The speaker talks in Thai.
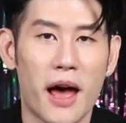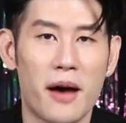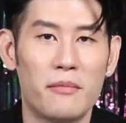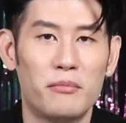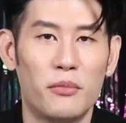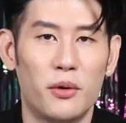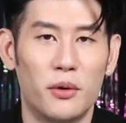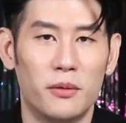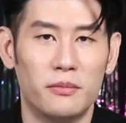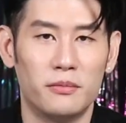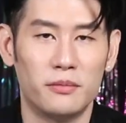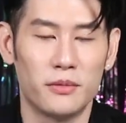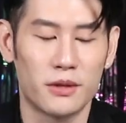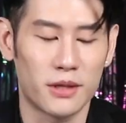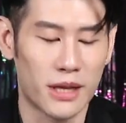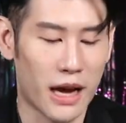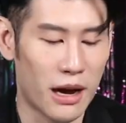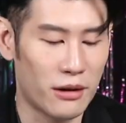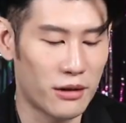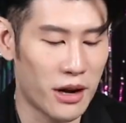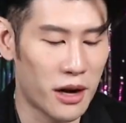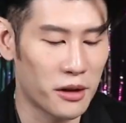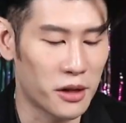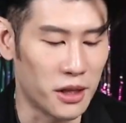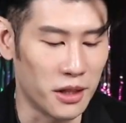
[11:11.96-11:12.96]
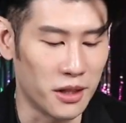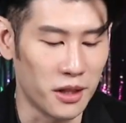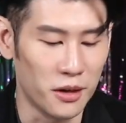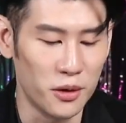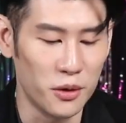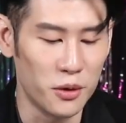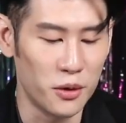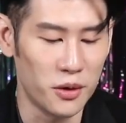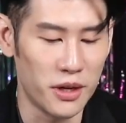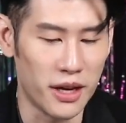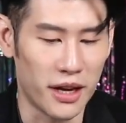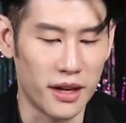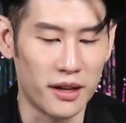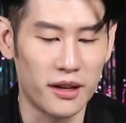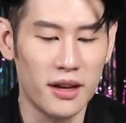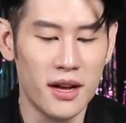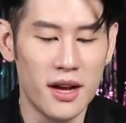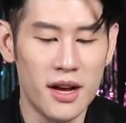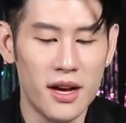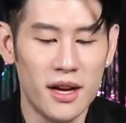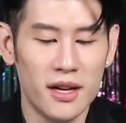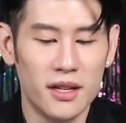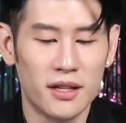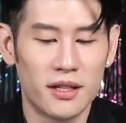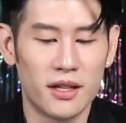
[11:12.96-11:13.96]
ครับผมชาวราศีธนูเนี่ย
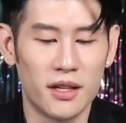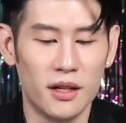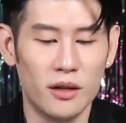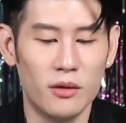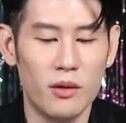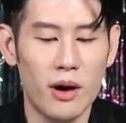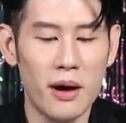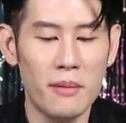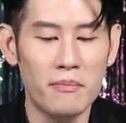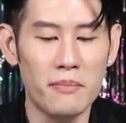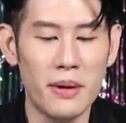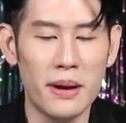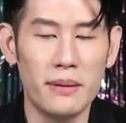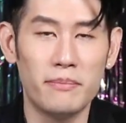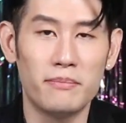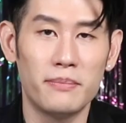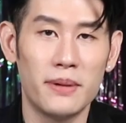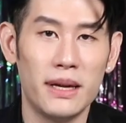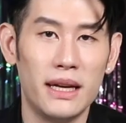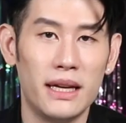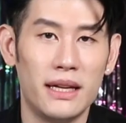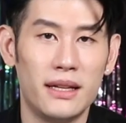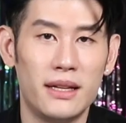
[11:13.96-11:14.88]
ถือว่าเป็นปี